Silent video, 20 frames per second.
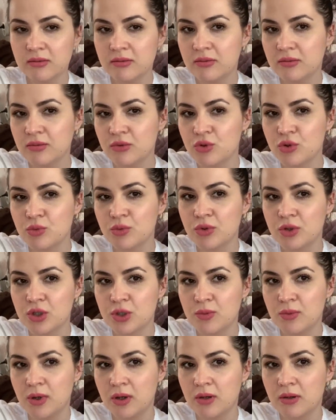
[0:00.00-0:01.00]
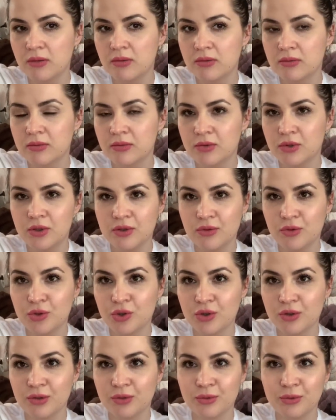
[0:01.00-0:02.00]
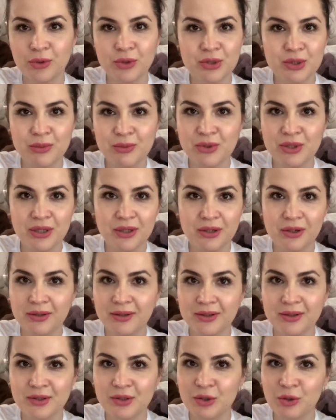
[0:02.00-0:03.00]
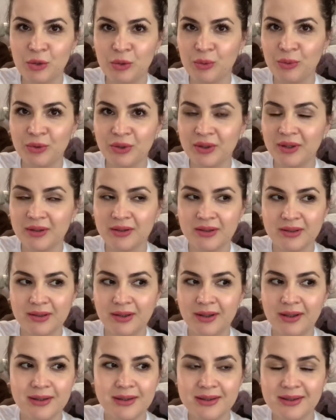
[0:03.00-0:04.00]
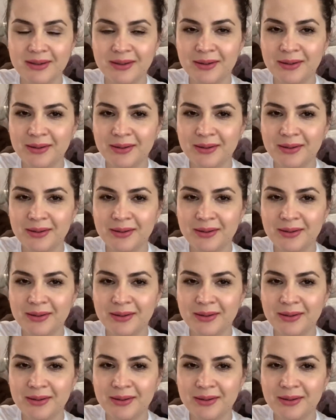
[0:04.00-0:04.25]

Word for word: В общем, кошмар. Девочки, ну на самом деле как-то стрёмно так, знаете.